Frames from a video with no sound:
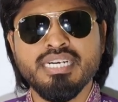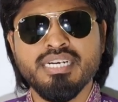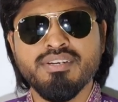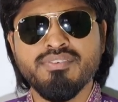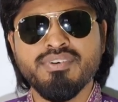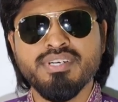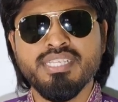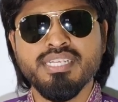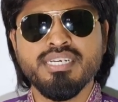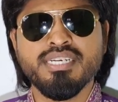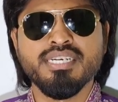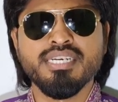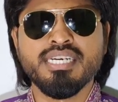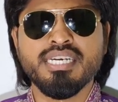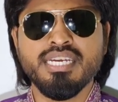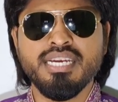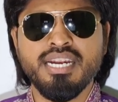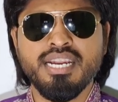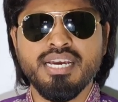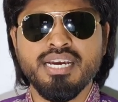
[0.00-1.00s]
எழுபதுக்கு
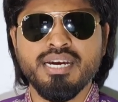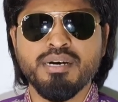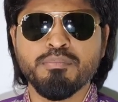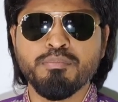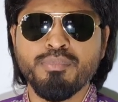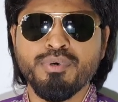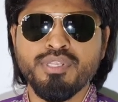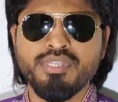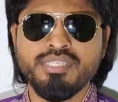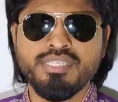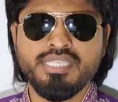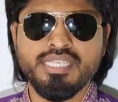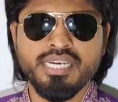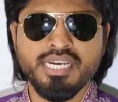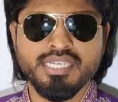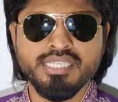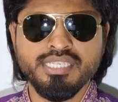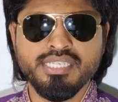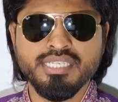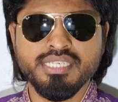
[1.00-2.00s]
கீழே ஐம்பத்தி
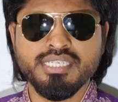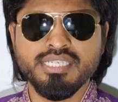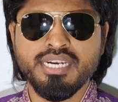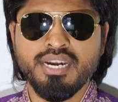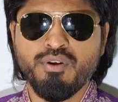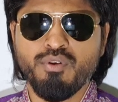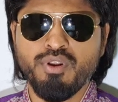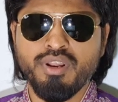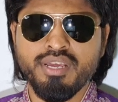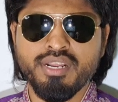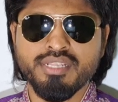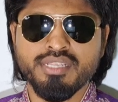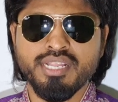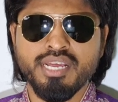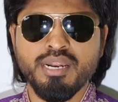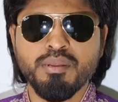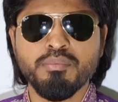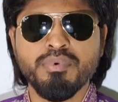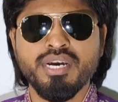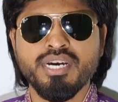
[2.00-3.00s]
அஞ்சுக்கு நடுவில்
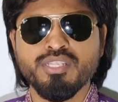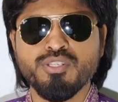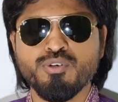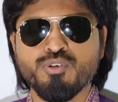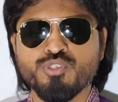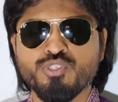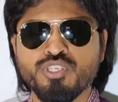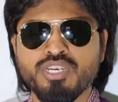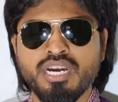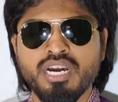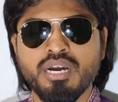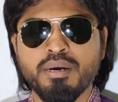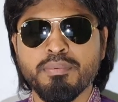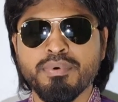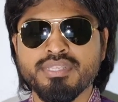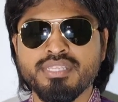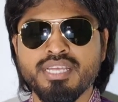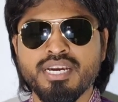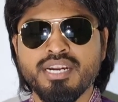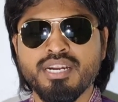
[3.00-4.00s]
இருந்தாலுமே அது கொஞ்சம்
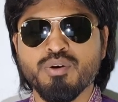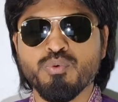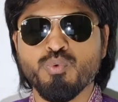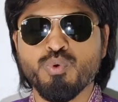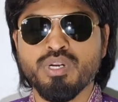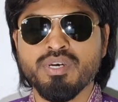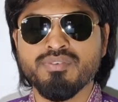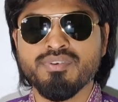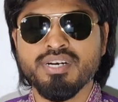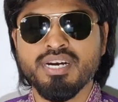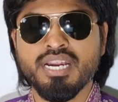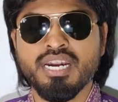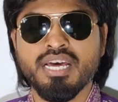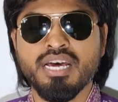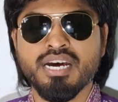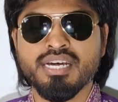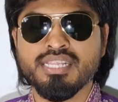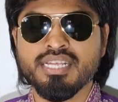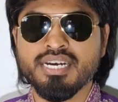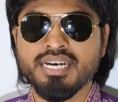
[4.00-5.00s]
ஆபத்தான
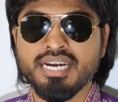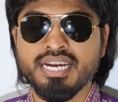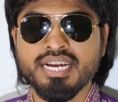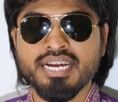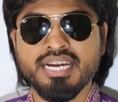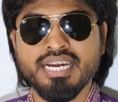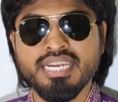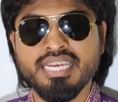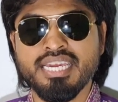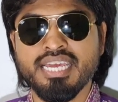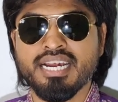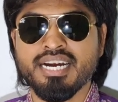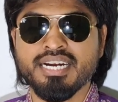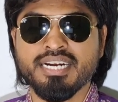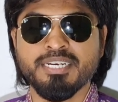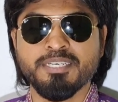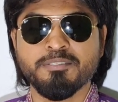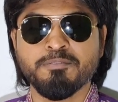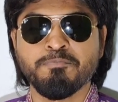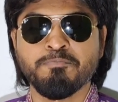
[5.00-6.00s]
உணவுகளாக தான்
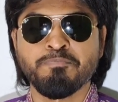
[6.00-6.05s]
கணிக்கிறாங்க